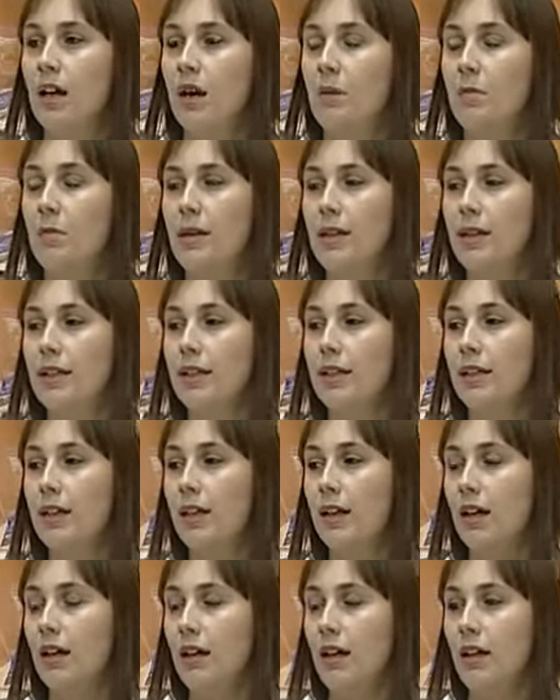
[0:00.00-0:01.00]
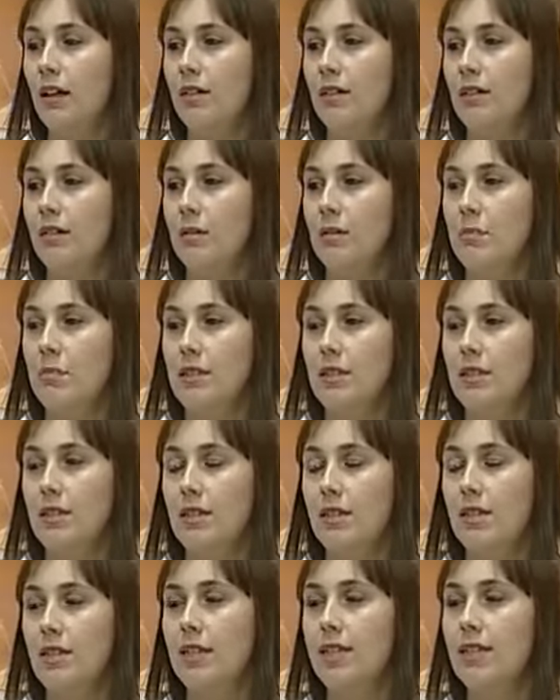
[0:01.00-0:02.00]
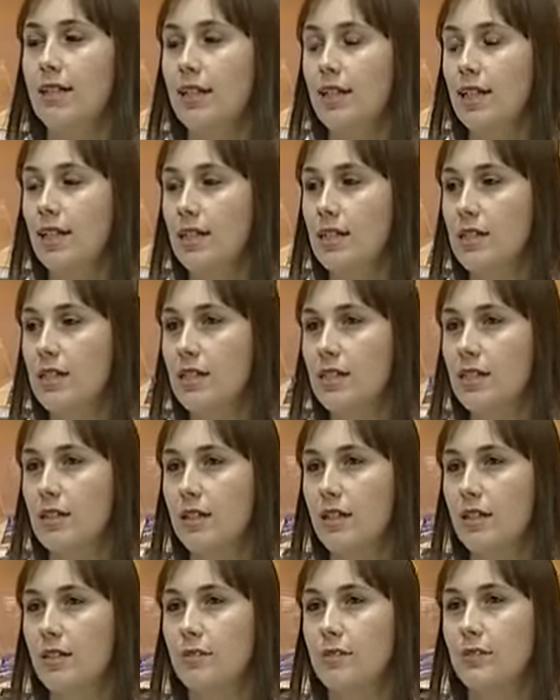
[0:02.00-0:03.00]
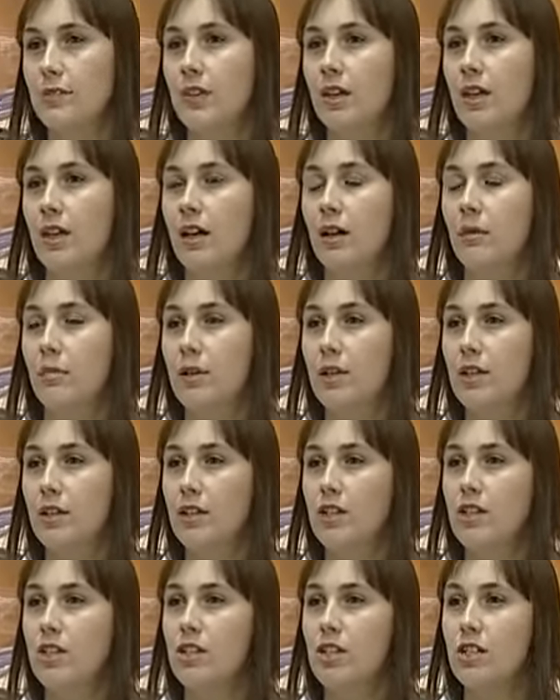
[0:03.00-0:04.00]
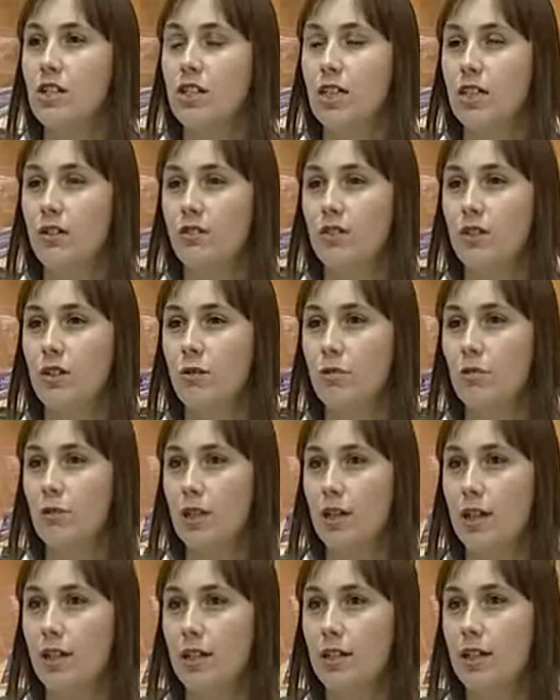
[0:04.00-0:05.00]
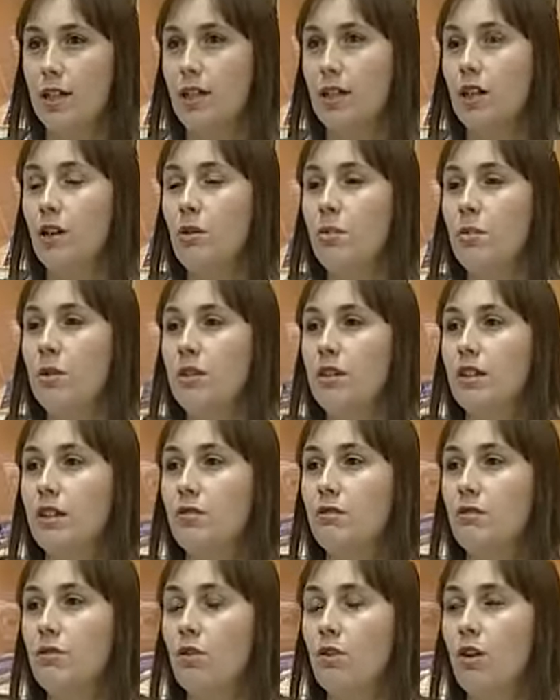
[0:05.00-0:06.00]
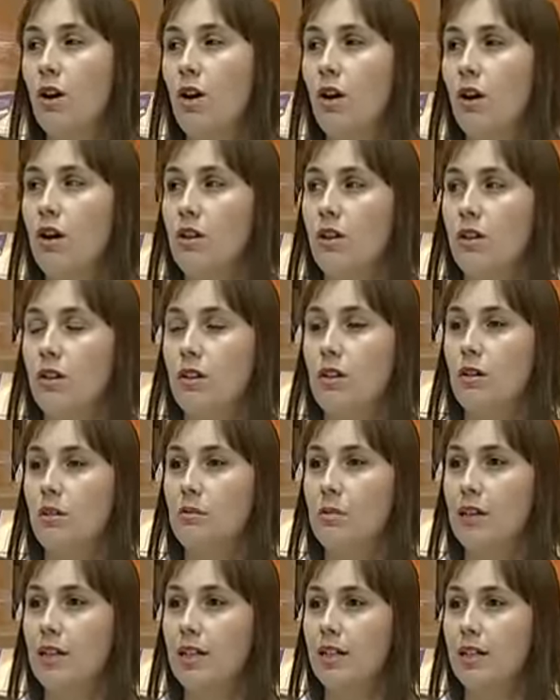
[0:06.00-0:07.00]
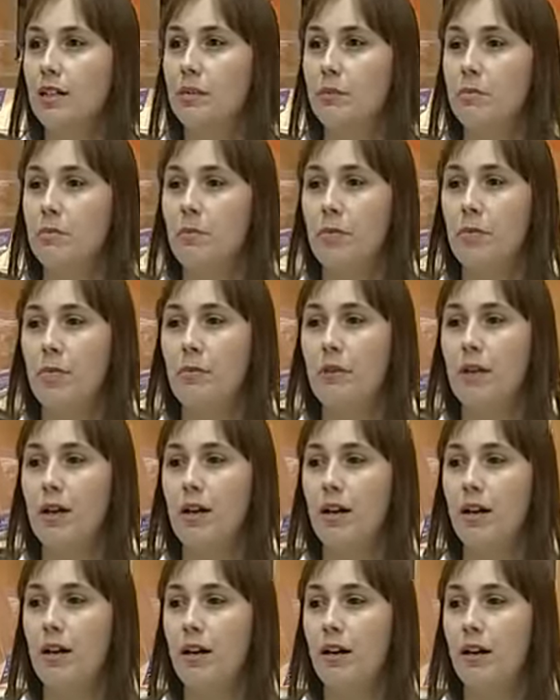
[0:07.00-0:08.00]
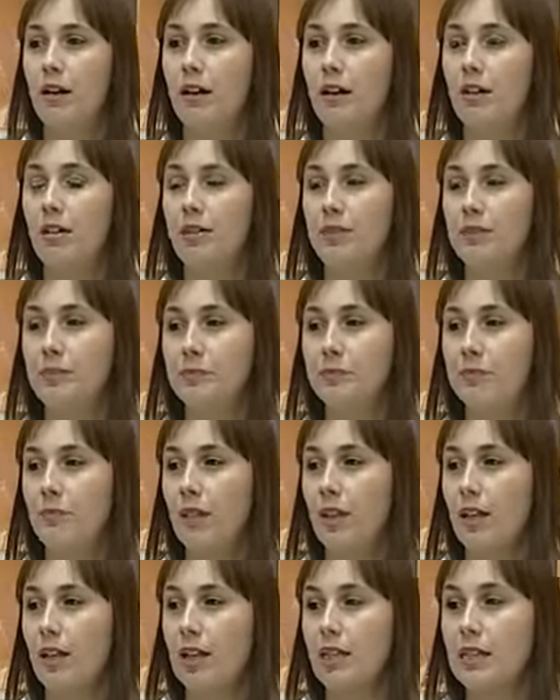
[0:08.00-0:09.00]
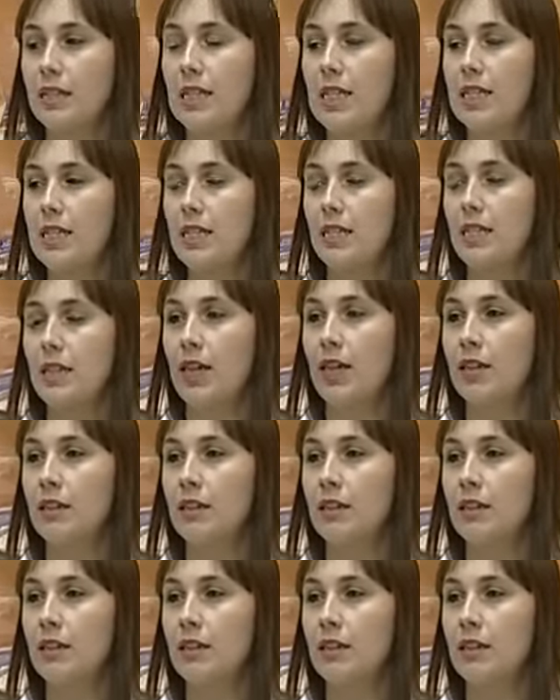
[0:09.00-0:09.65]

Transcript: Могли э, посетить лекции, были ежедневные гуляния. Кроме того, э, могли покататься на